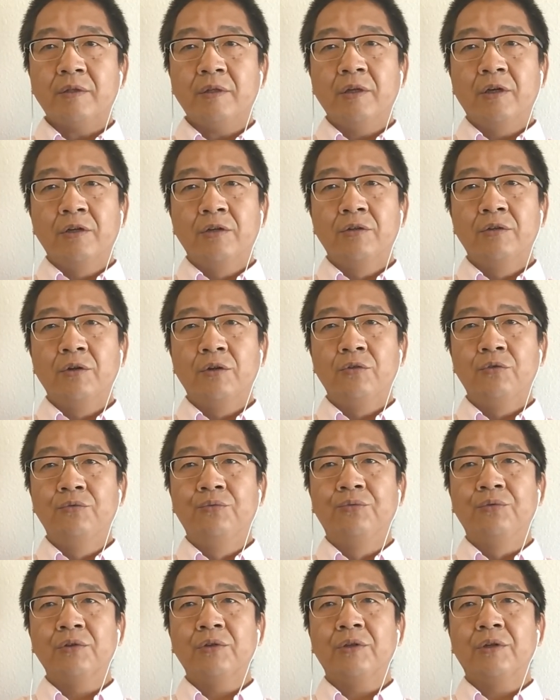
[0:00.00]

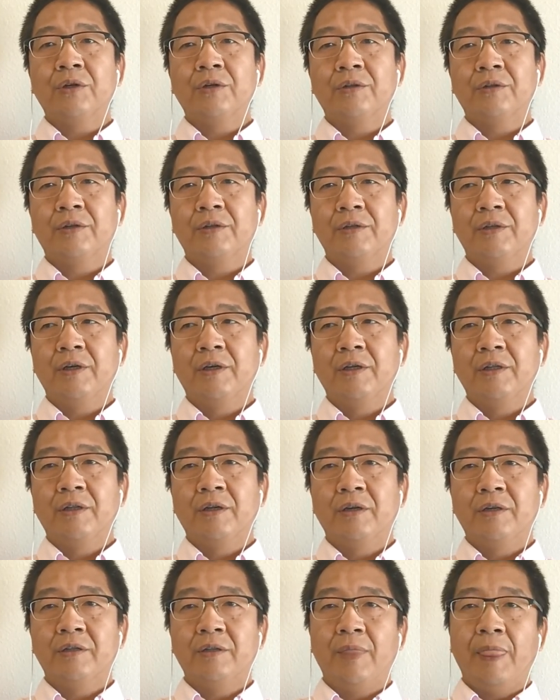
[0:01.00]
奴、
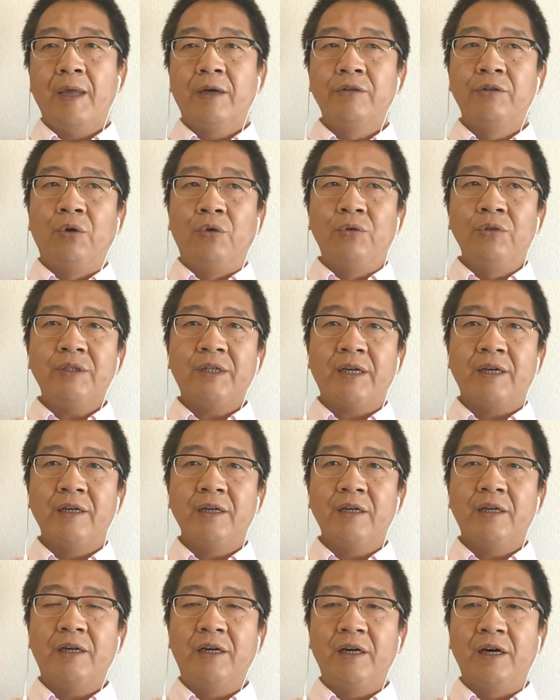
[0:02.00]
龙城、
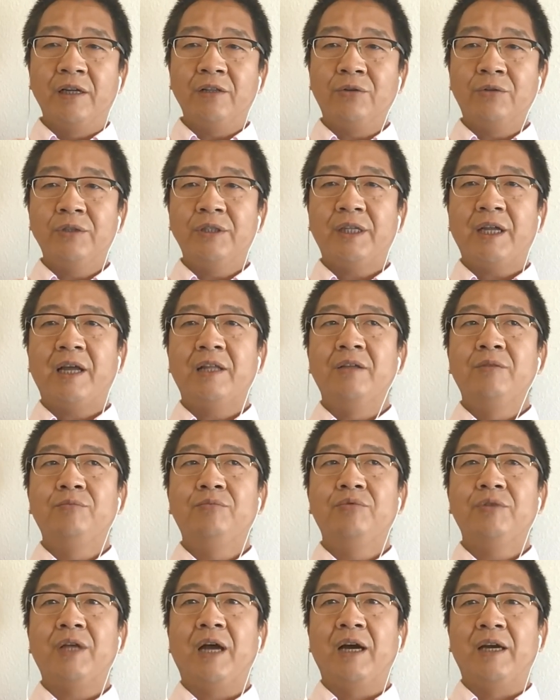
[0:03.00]
河龙一带的
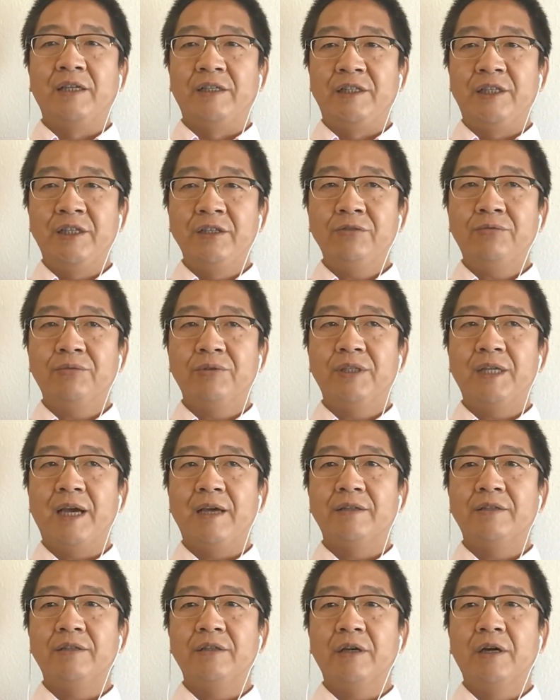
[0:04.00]
墓葬很清楚的显
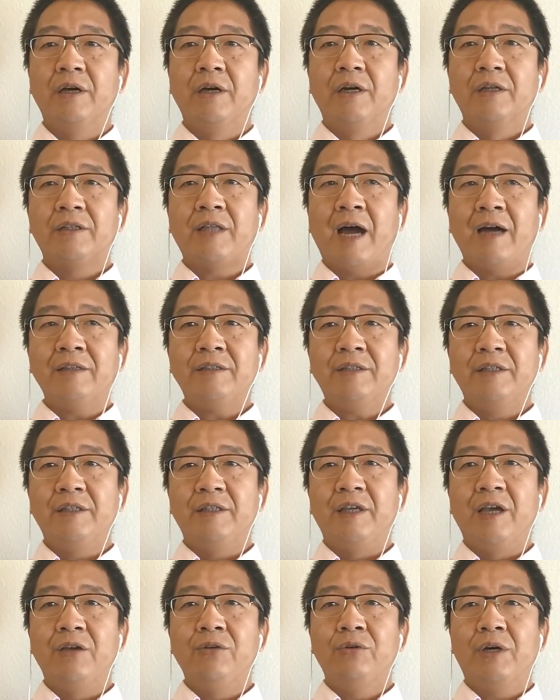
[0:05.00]
示，当地
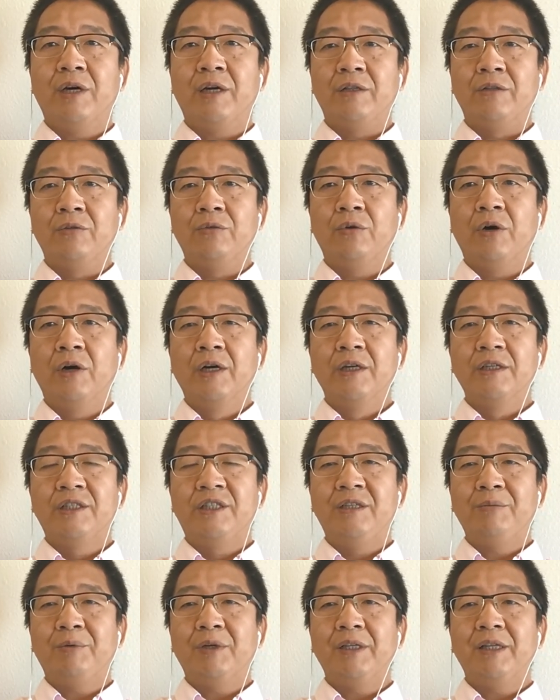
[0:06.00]
也有很多
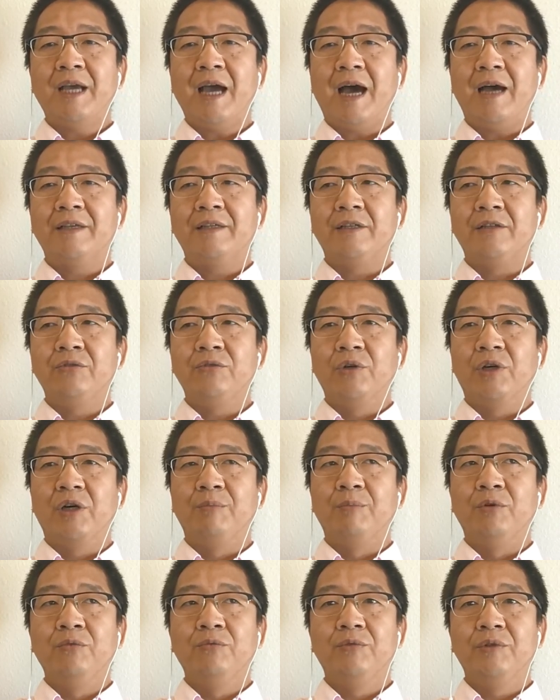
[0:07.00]
西伯利亚人种和
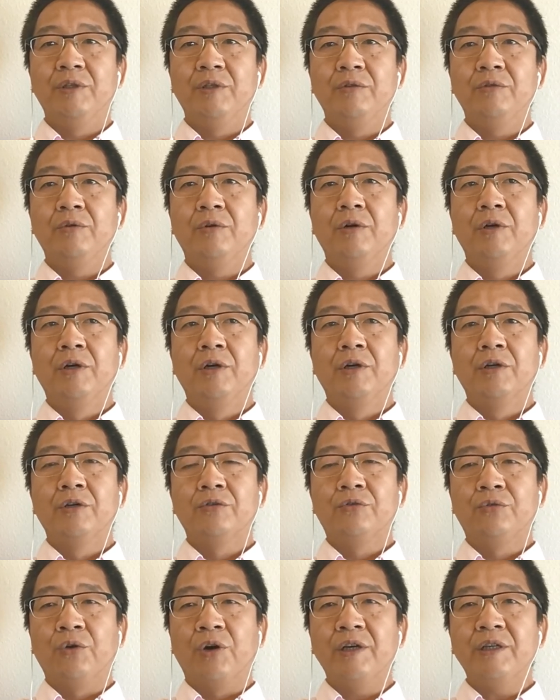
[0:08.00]
蒙古人种，
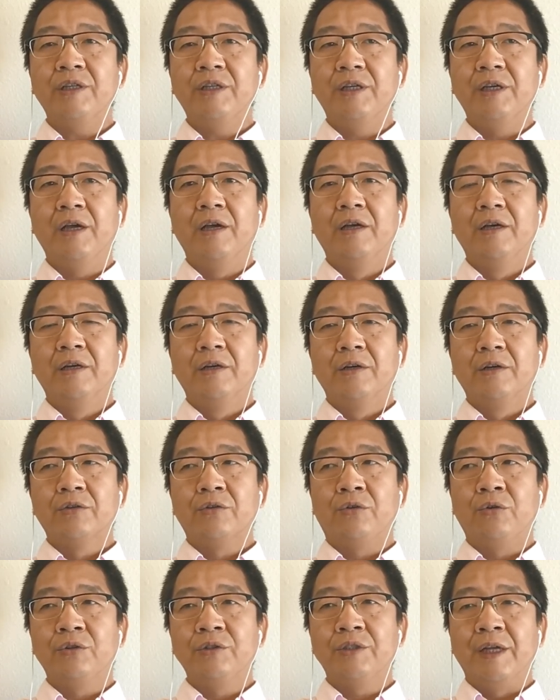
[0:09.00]
所以
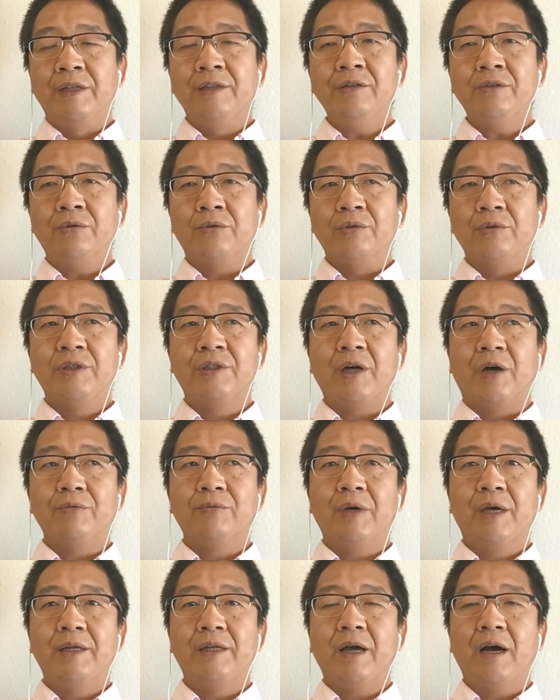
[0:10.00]
从人种的角度
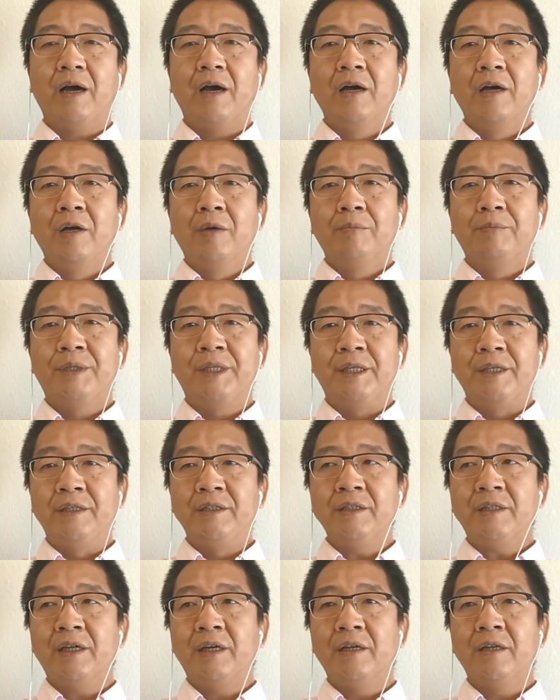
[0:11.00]
来讲，
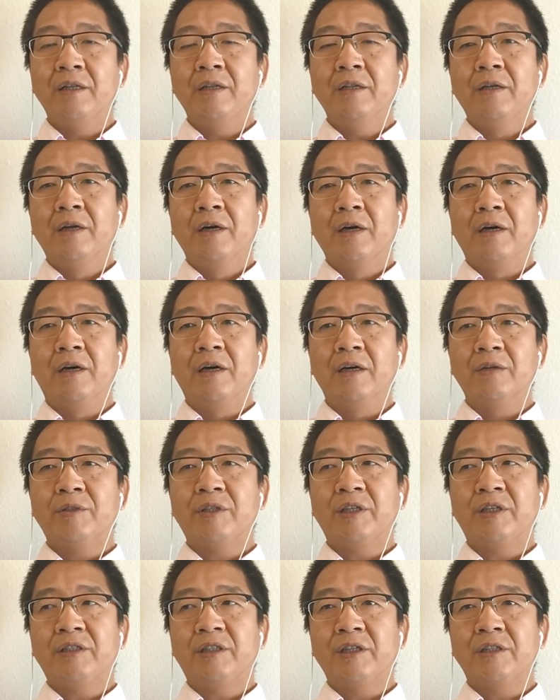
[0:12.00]
平城和
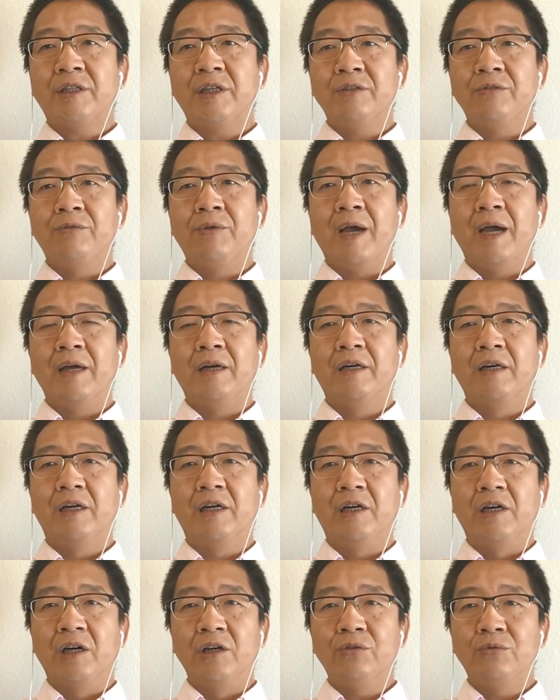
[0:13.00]
的政权和
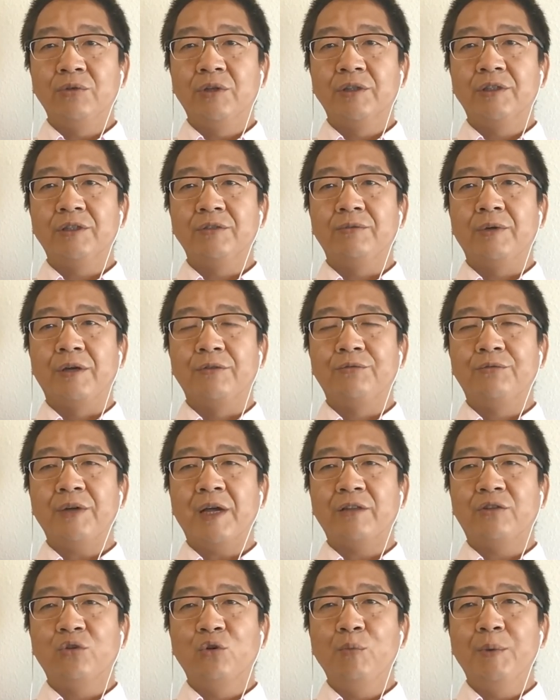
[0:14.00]
河龙的政权虽
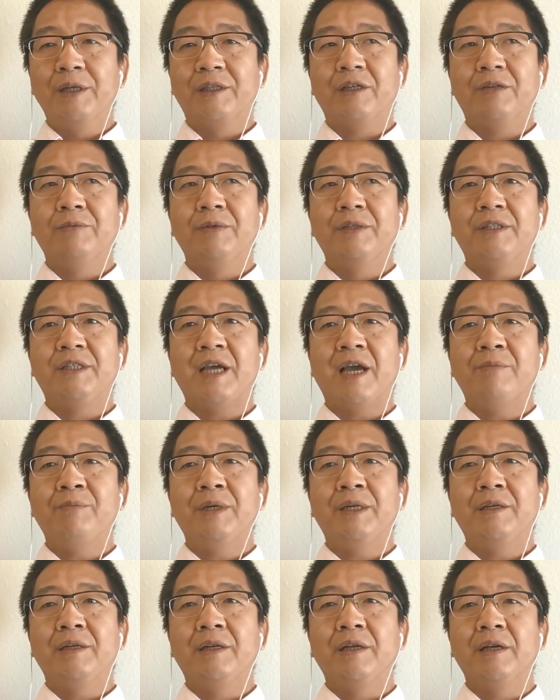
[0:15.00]
然都被称为鲜
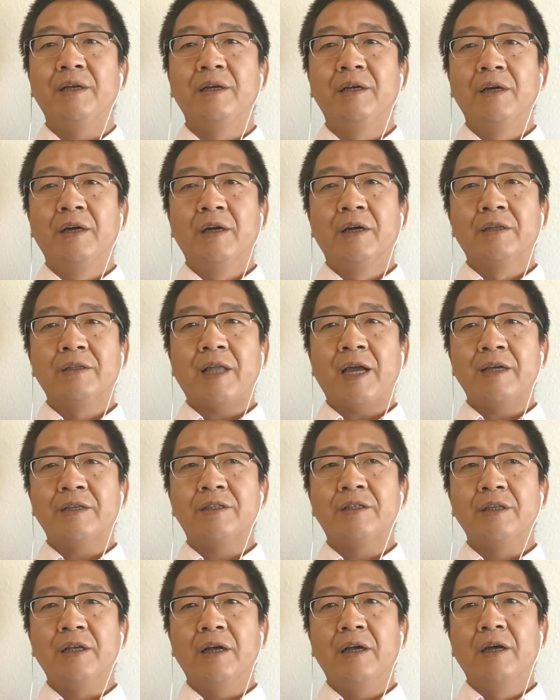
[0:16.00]
卑人，但
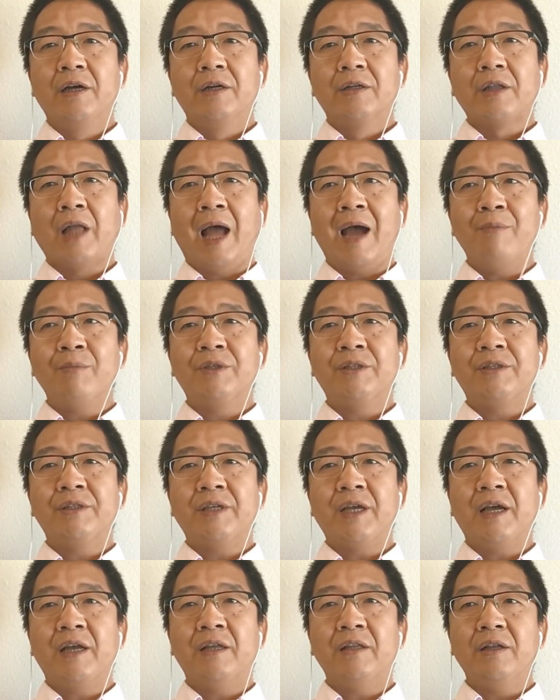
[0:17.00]
是他们之
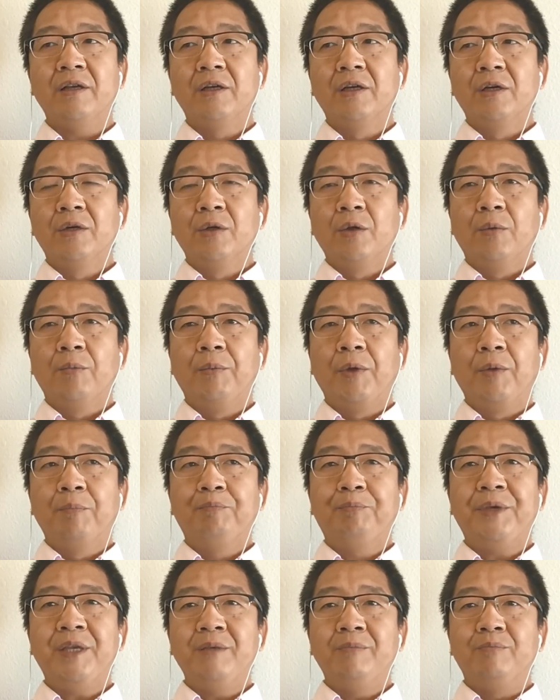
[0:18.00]
间。
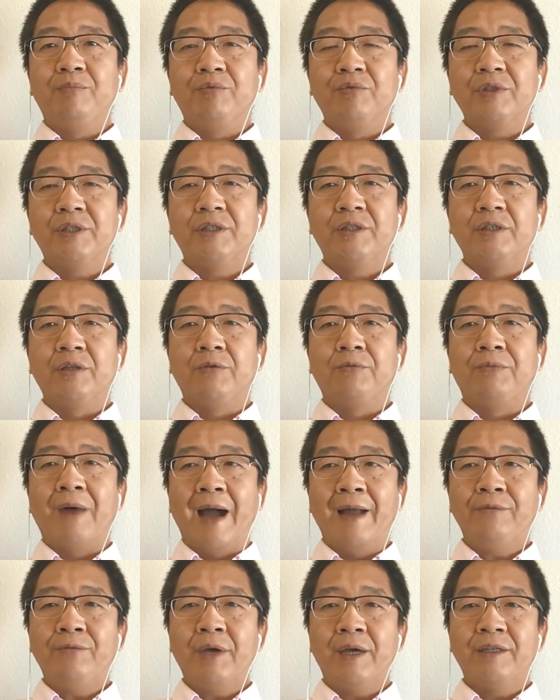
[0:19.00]
并不是
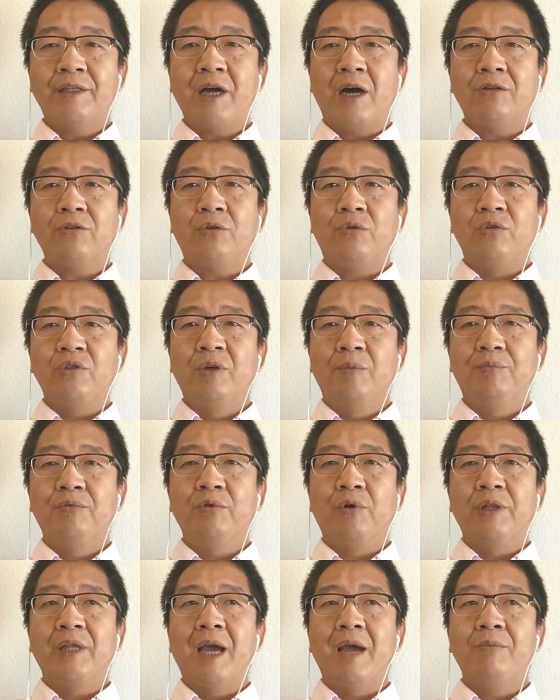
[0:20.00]
完全相同的部
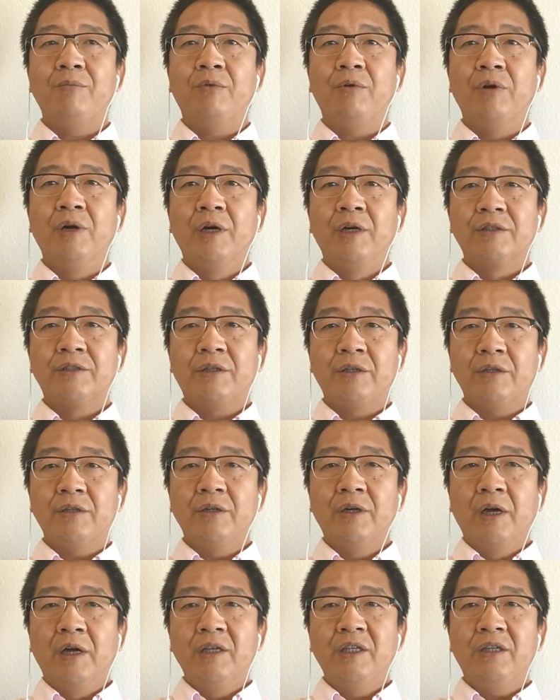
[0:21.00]
落联盟，这
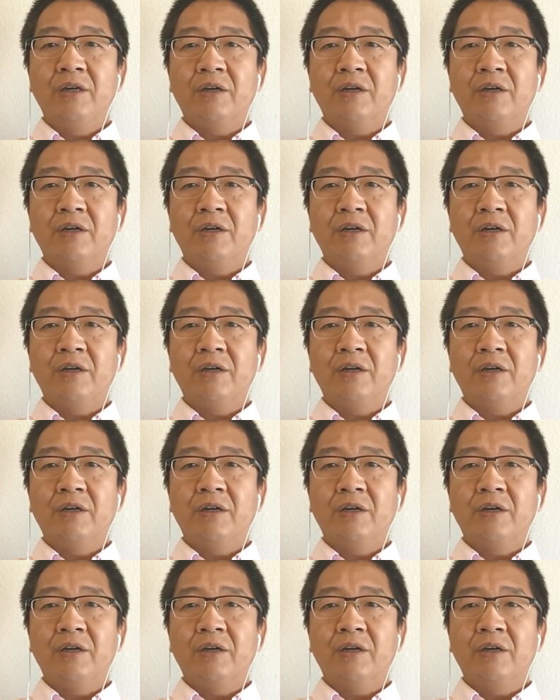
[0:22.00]
你